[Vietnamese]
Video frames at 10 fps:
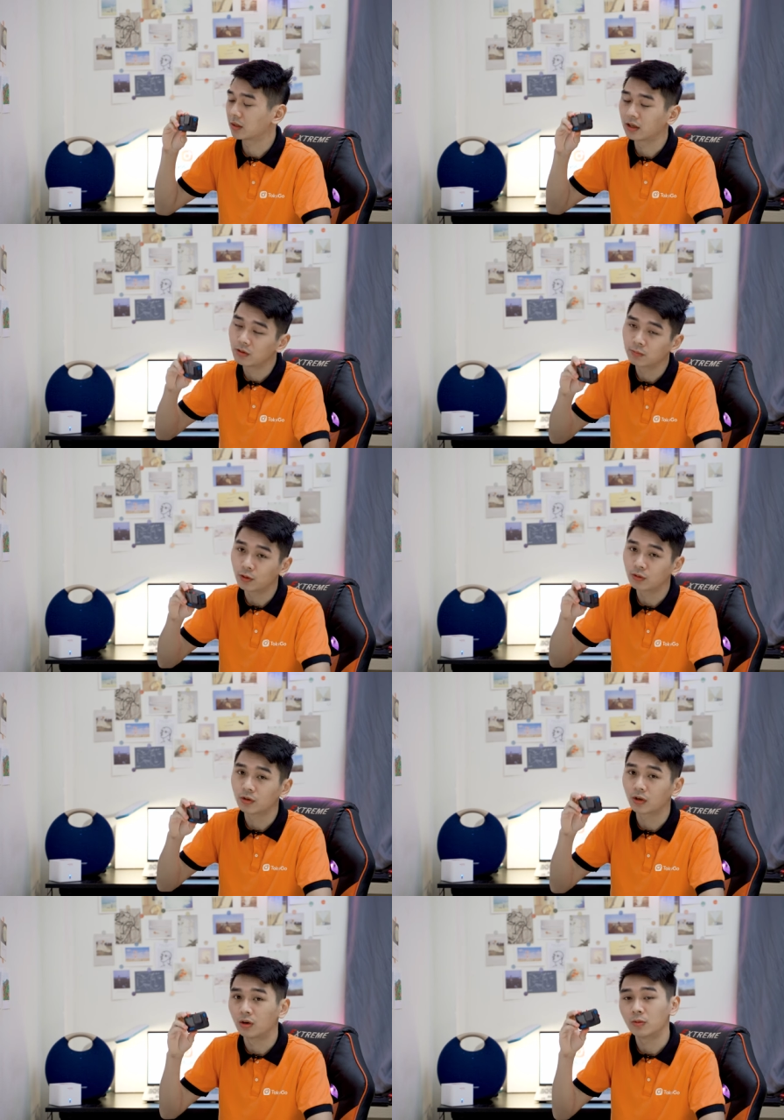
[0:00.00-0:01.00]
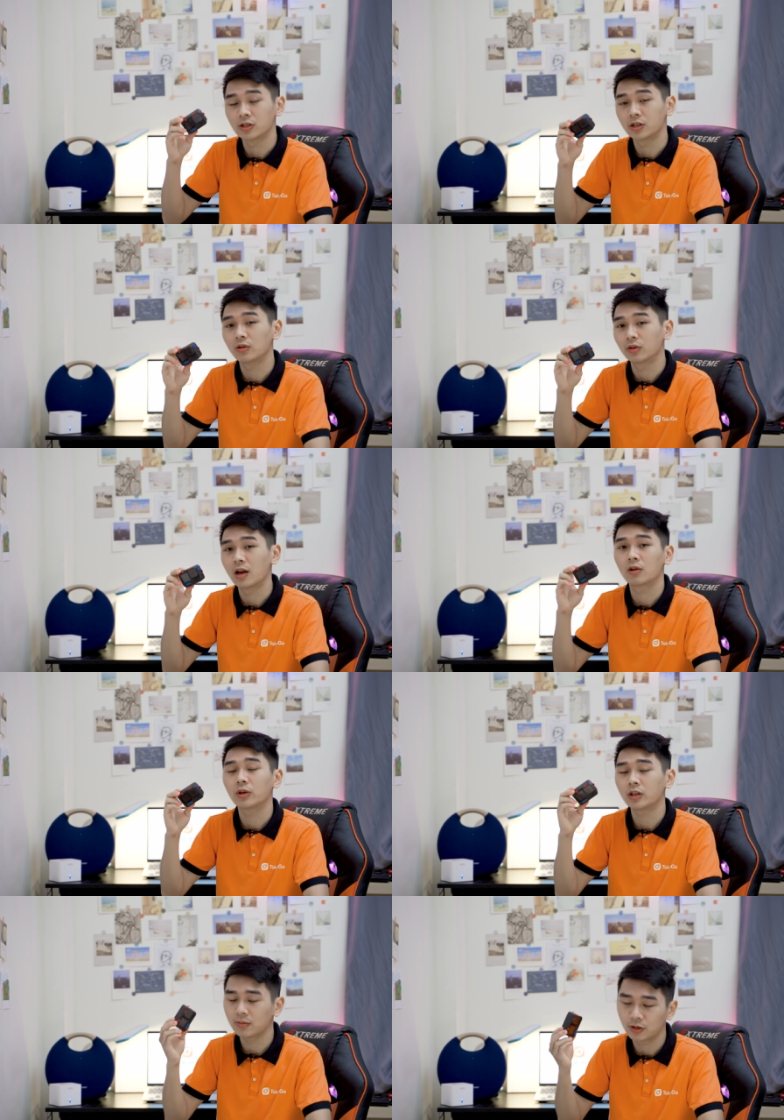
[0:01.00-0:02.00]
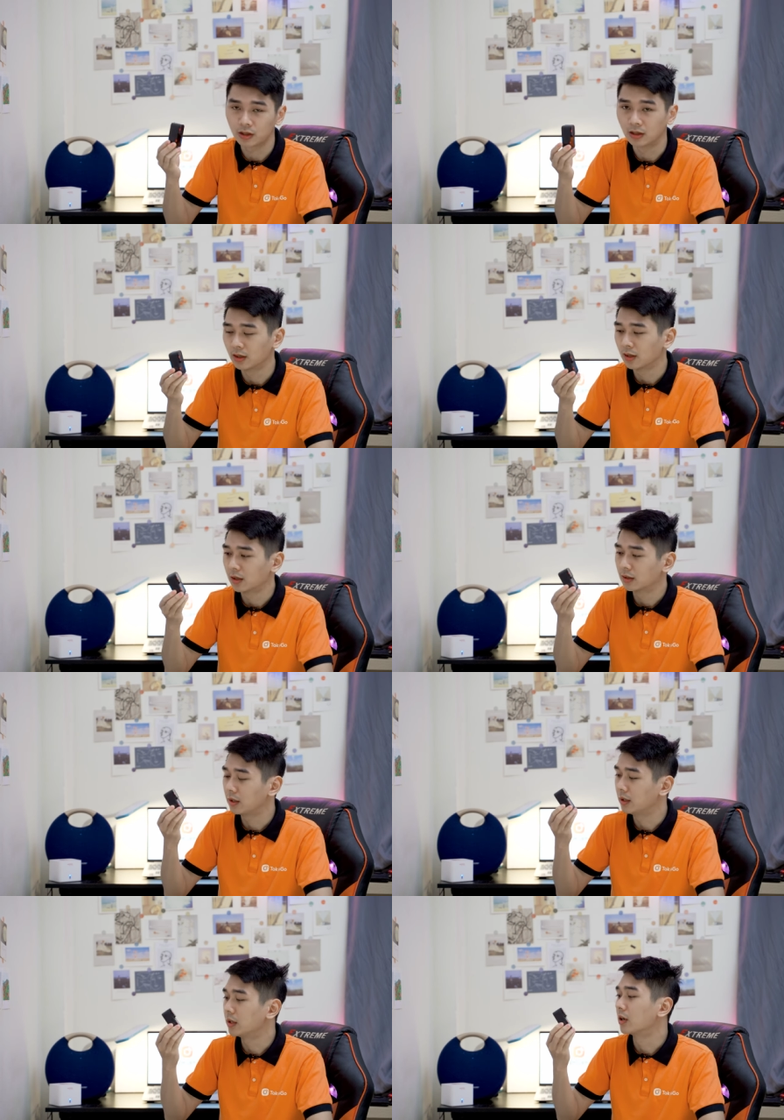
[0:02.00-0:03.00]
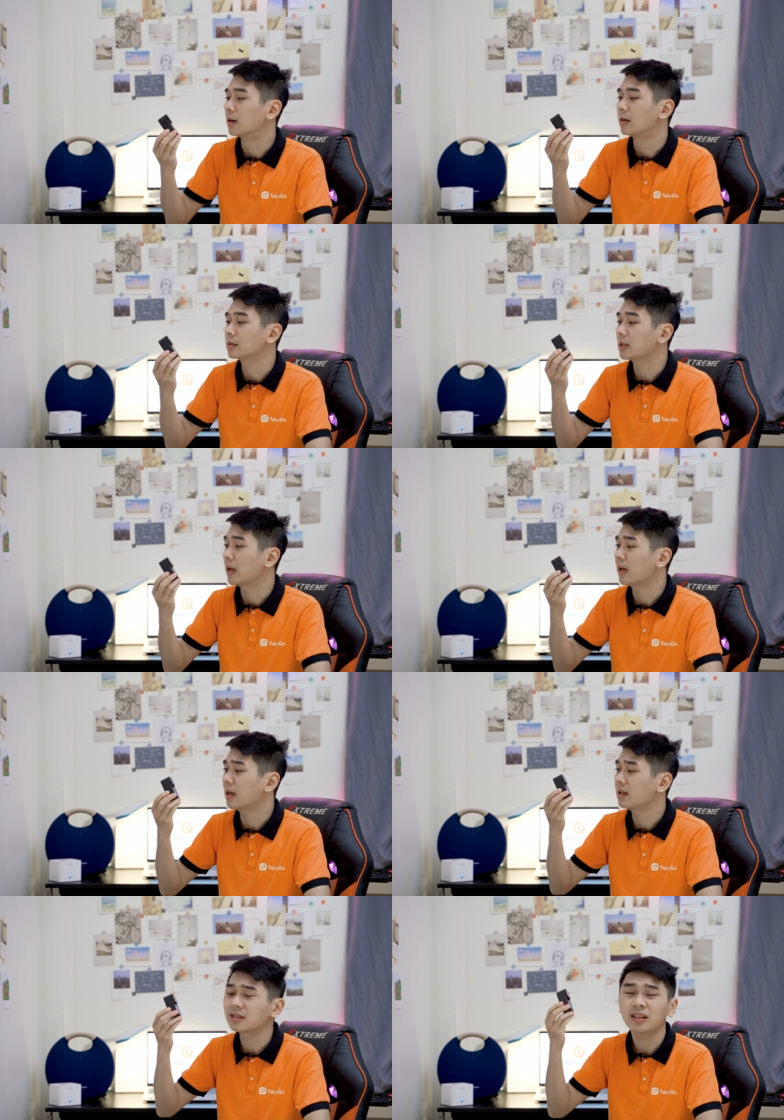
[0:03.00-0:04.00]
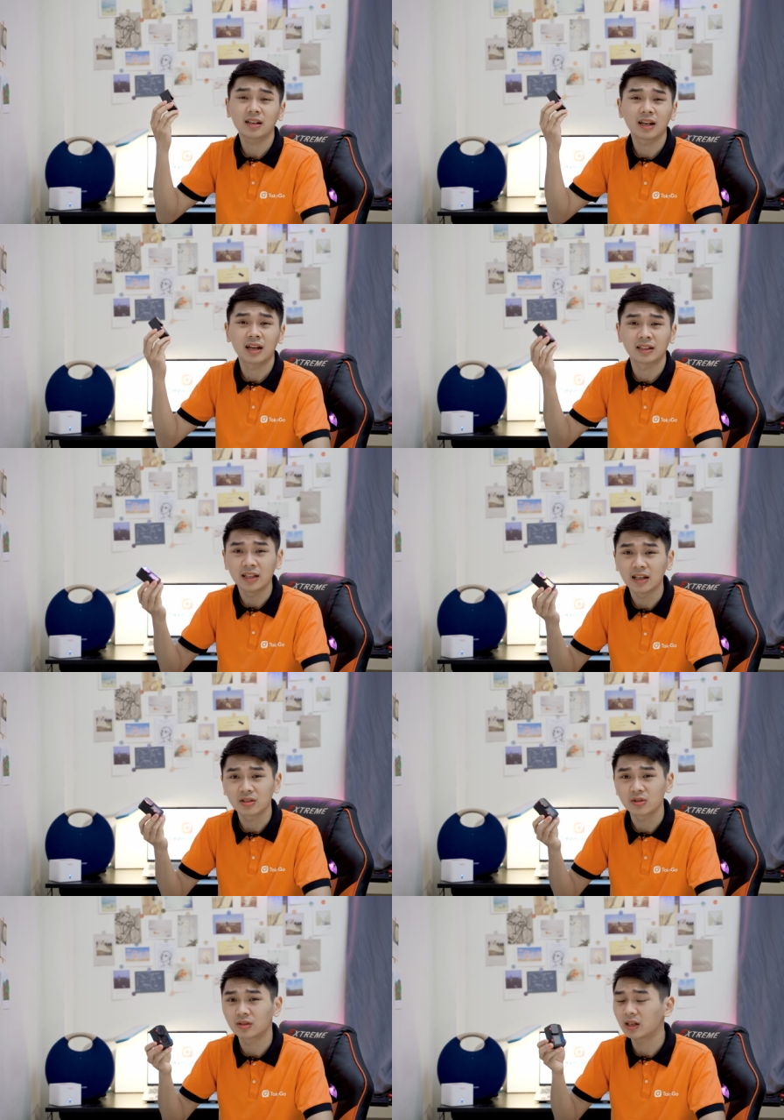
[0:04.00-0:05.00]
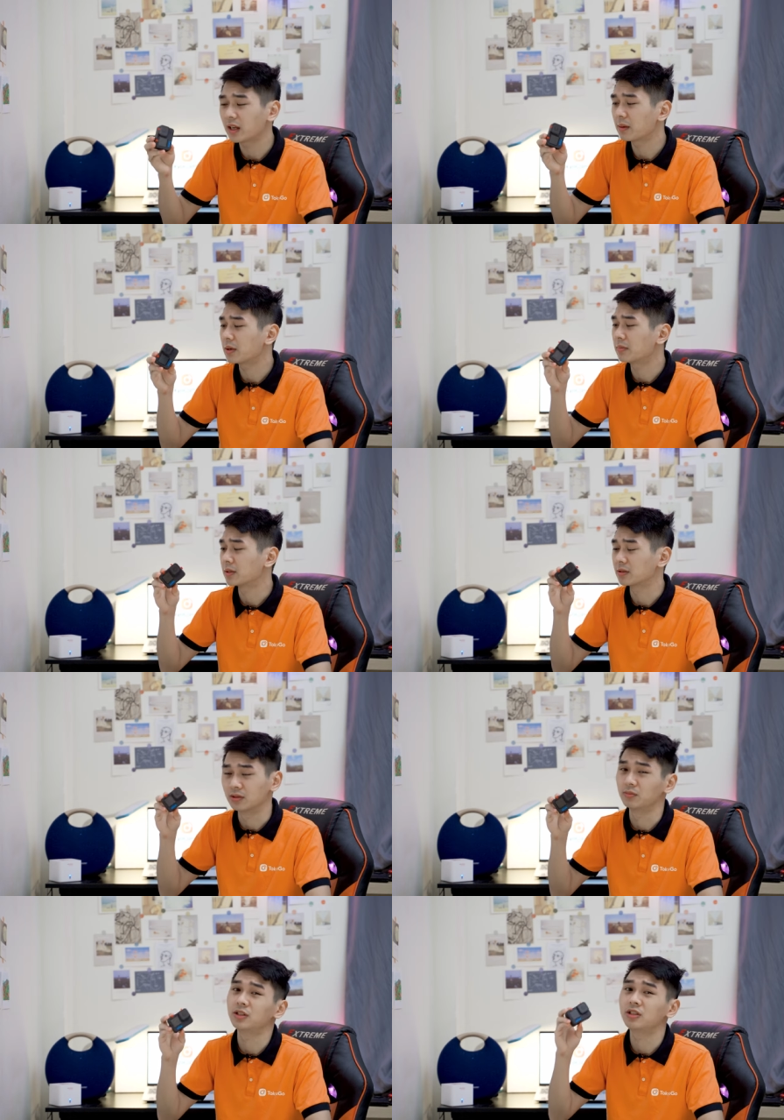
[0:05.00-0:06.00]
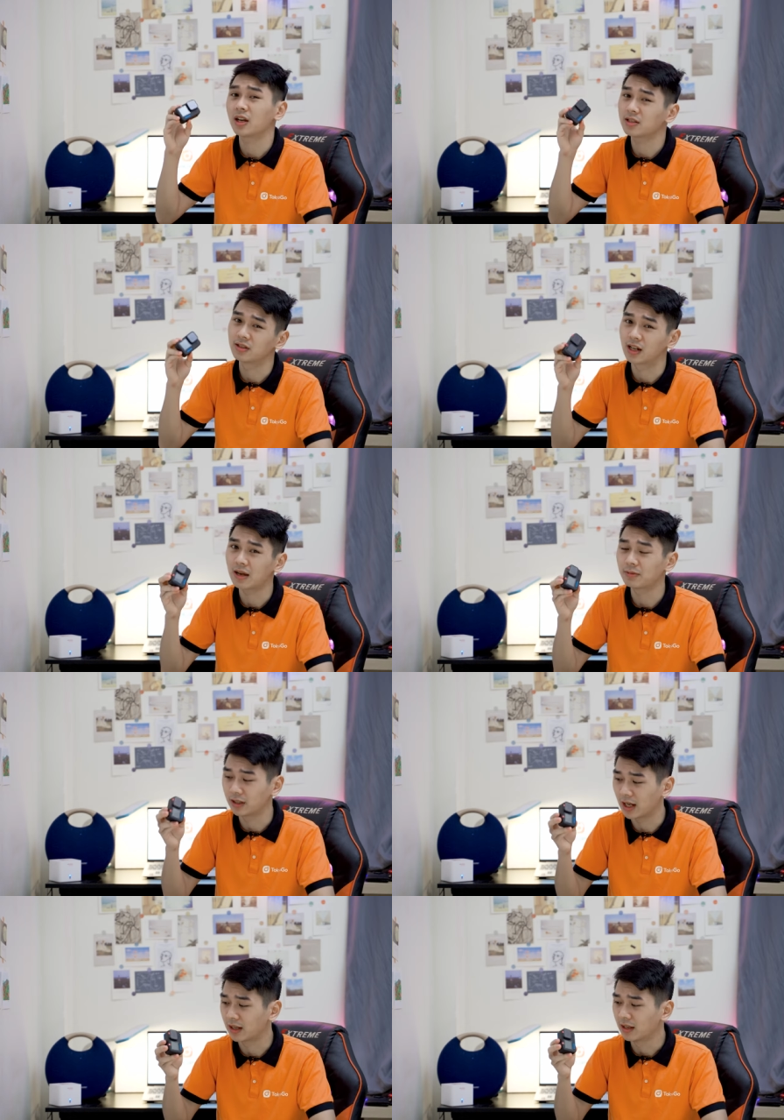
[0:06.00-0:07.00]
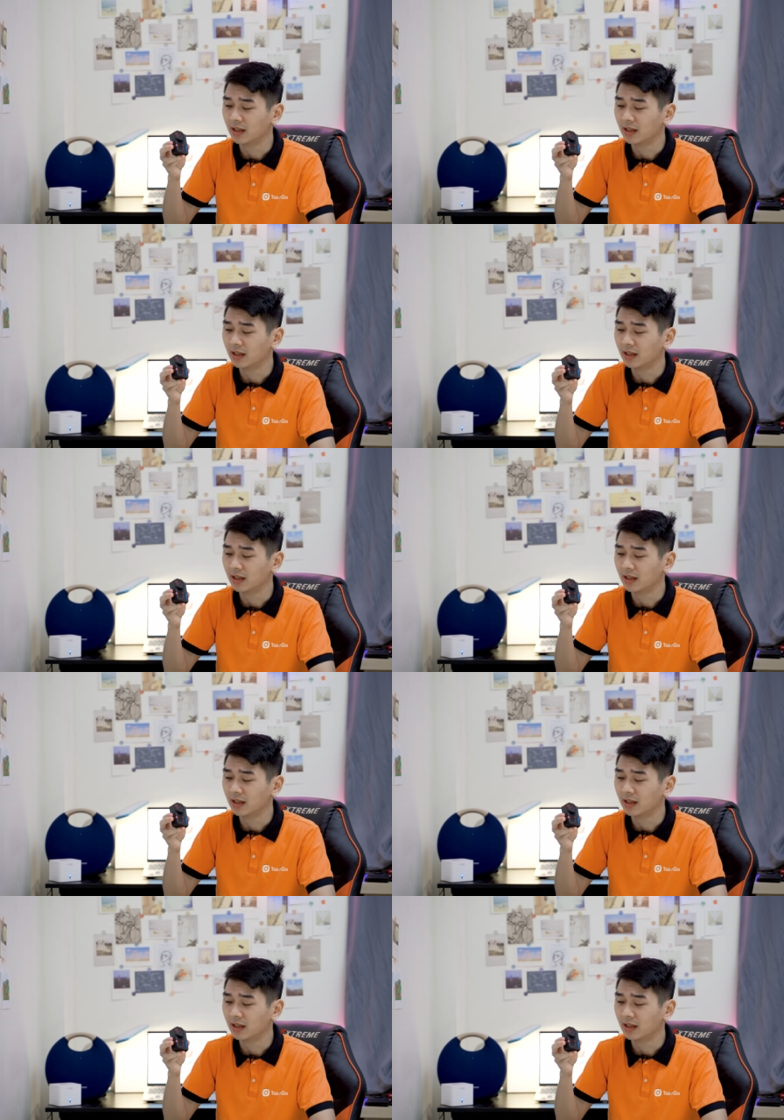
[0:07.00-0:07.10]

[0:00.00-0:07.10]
GoPro nó có một cái chế độ đấy là Quick Capture thì nó sẽ rất là tiện cho các em nào mà sử dụng những chiếc action cam như thế này.